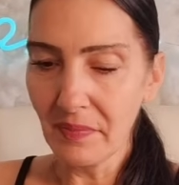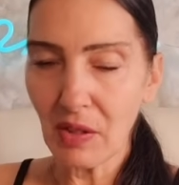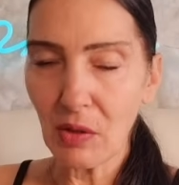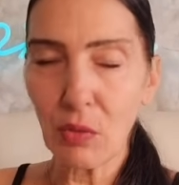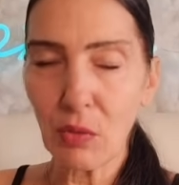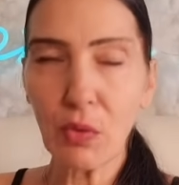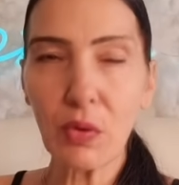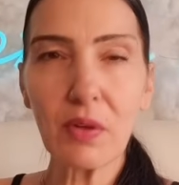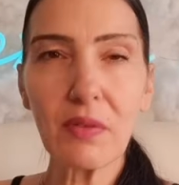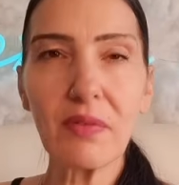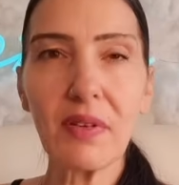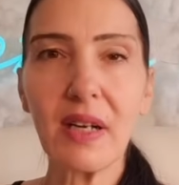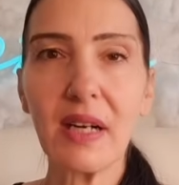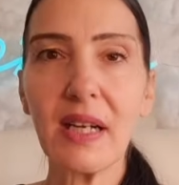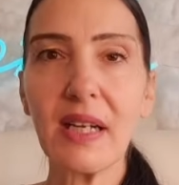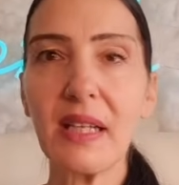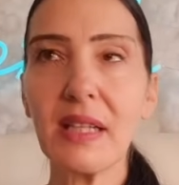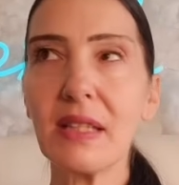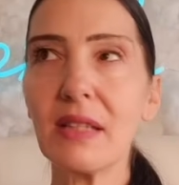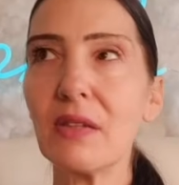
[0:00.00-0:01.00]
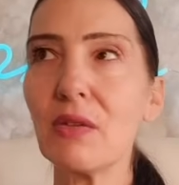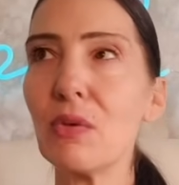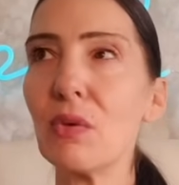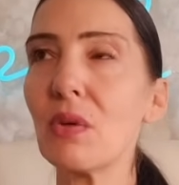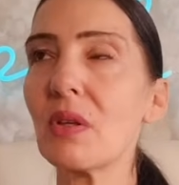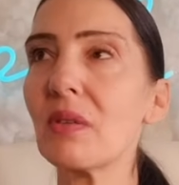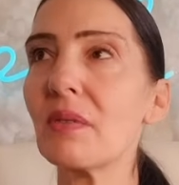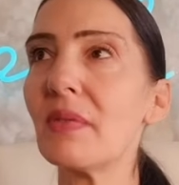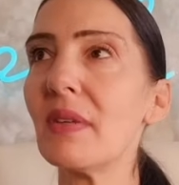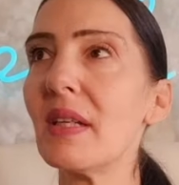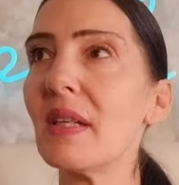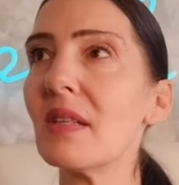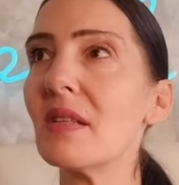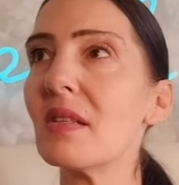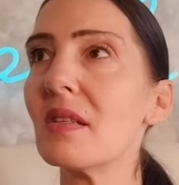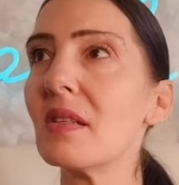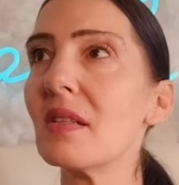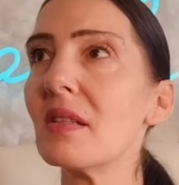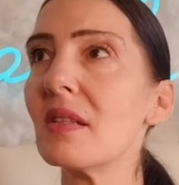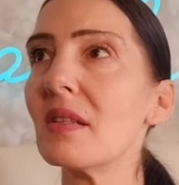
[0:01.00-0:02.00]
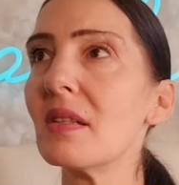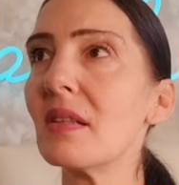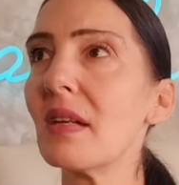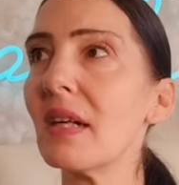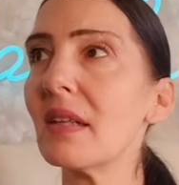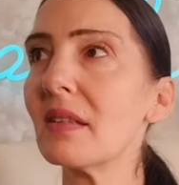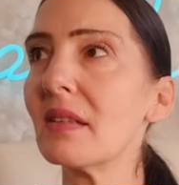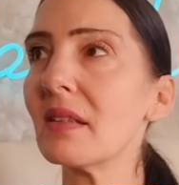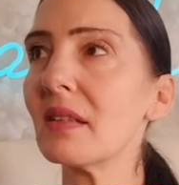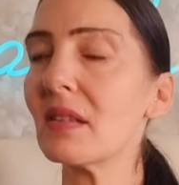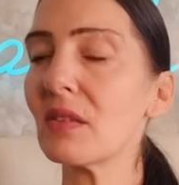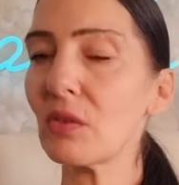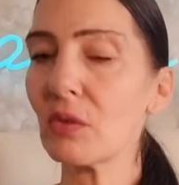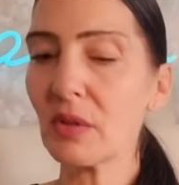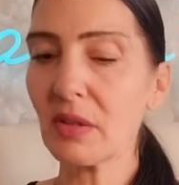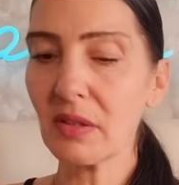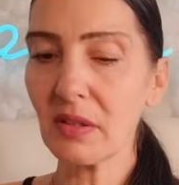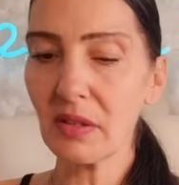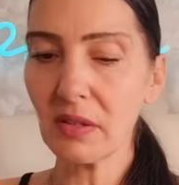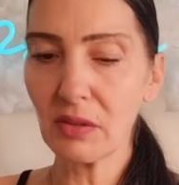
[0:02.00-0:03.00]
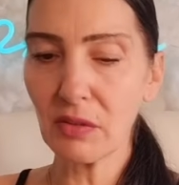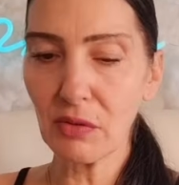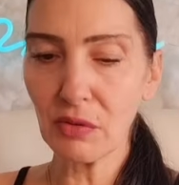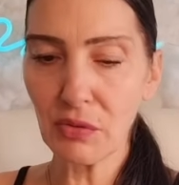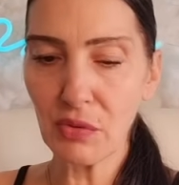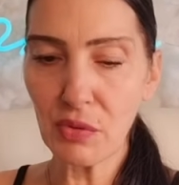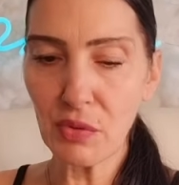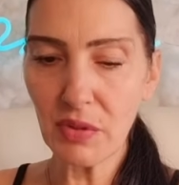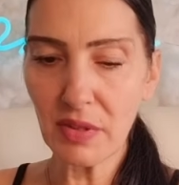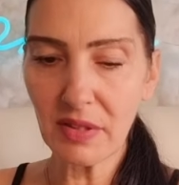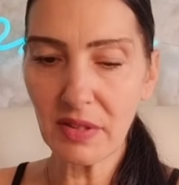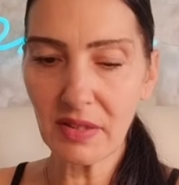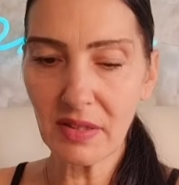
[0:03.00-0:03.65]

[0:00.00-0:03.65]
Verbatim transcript: Unwahrheiten, irgendwelchen anderen drückenden Gefühlen,